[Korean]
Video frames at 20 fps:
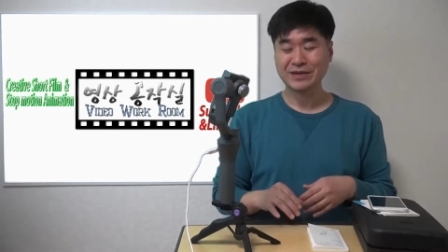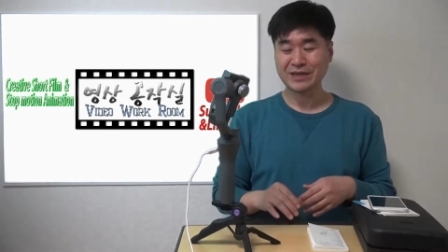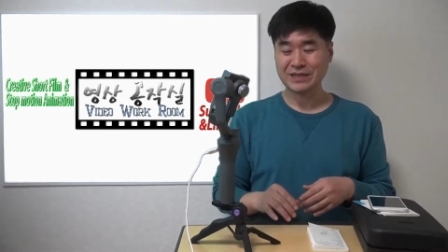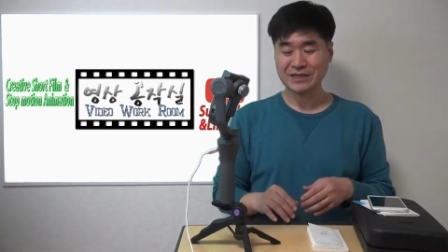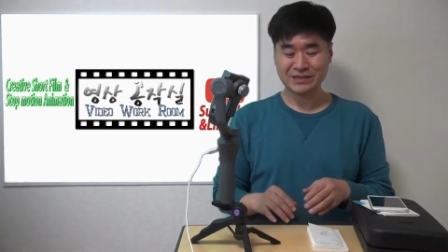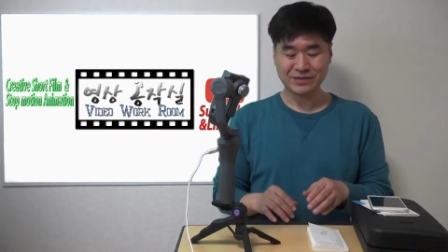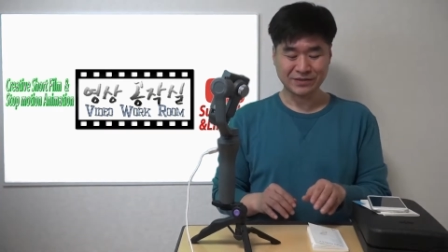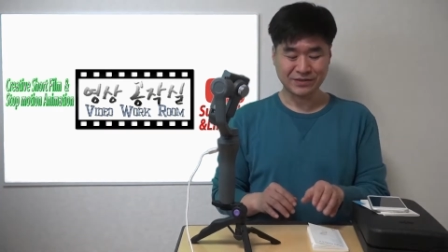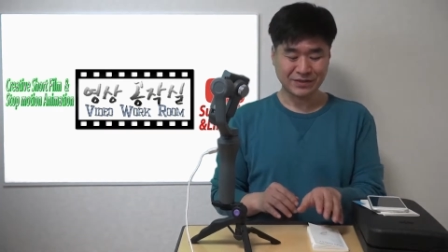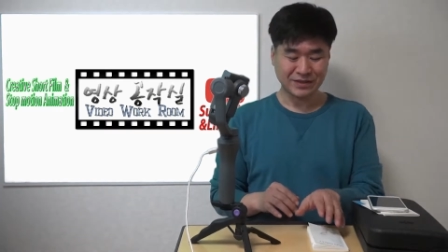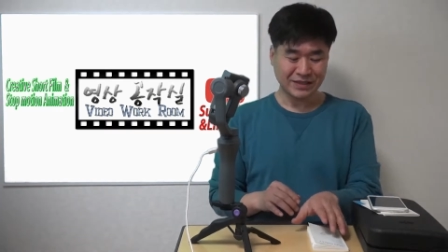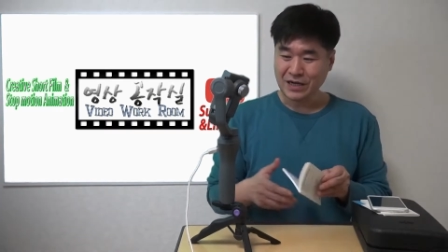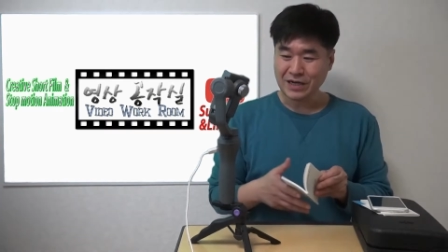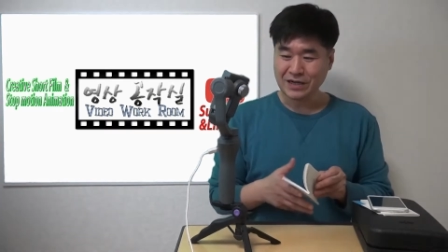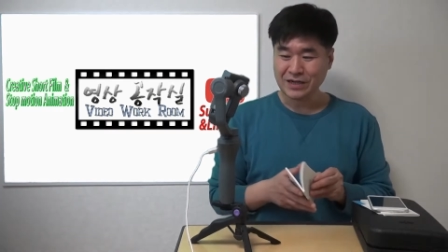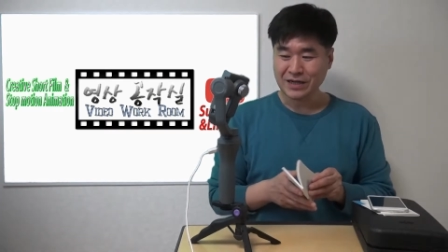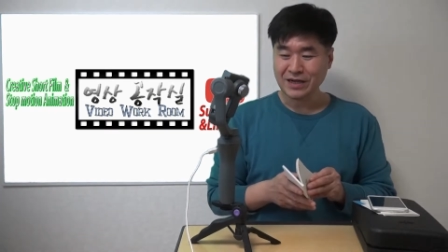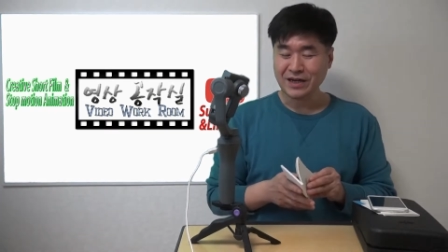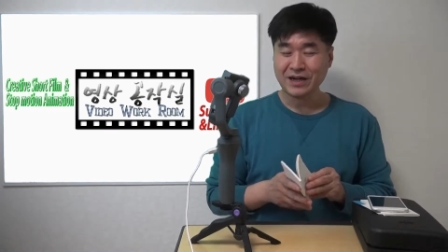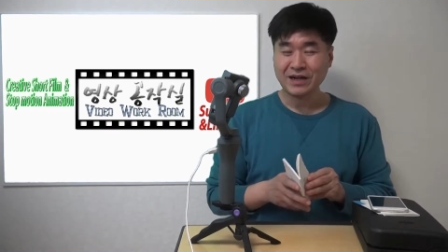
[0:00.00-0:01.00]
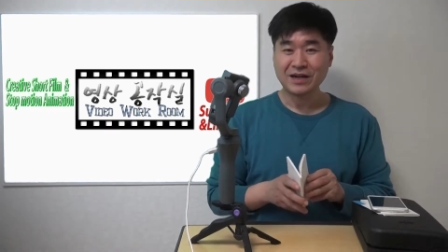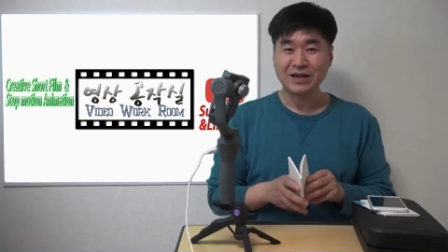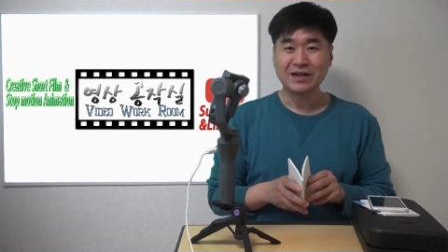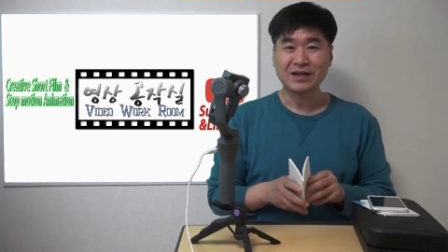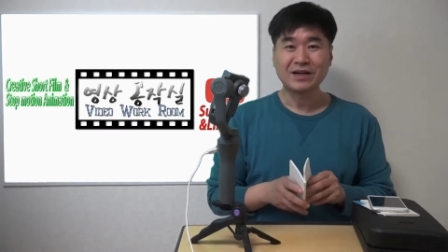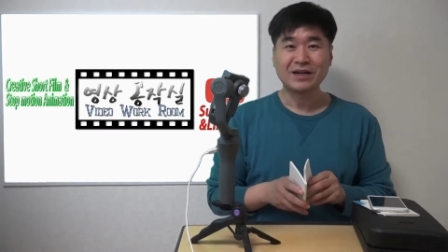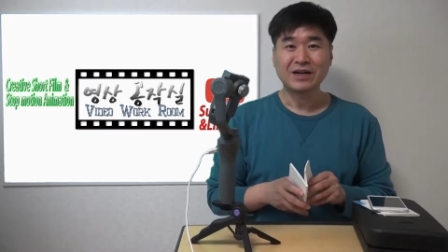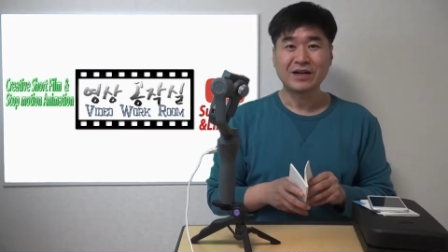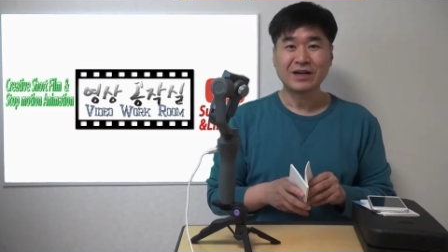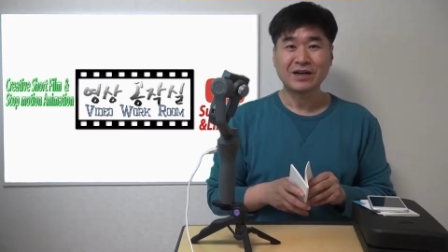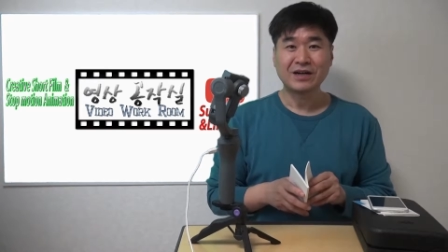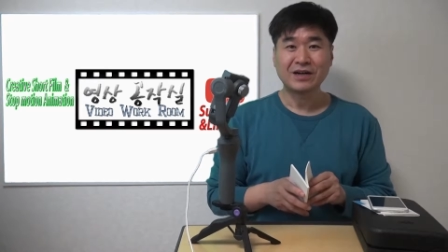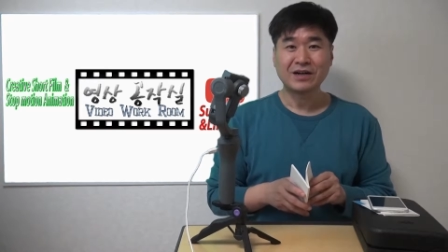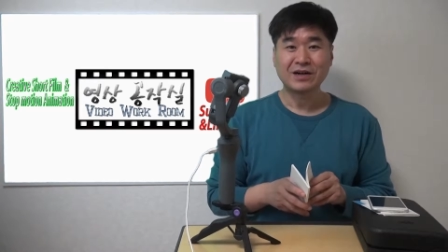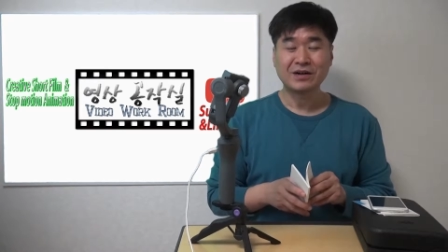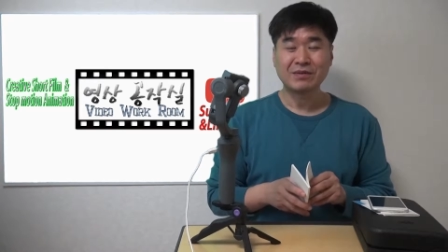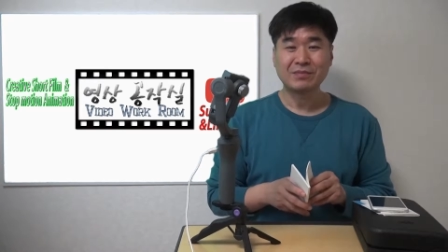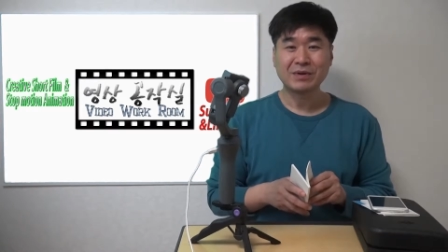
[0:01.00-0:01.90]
있죠 아까 어,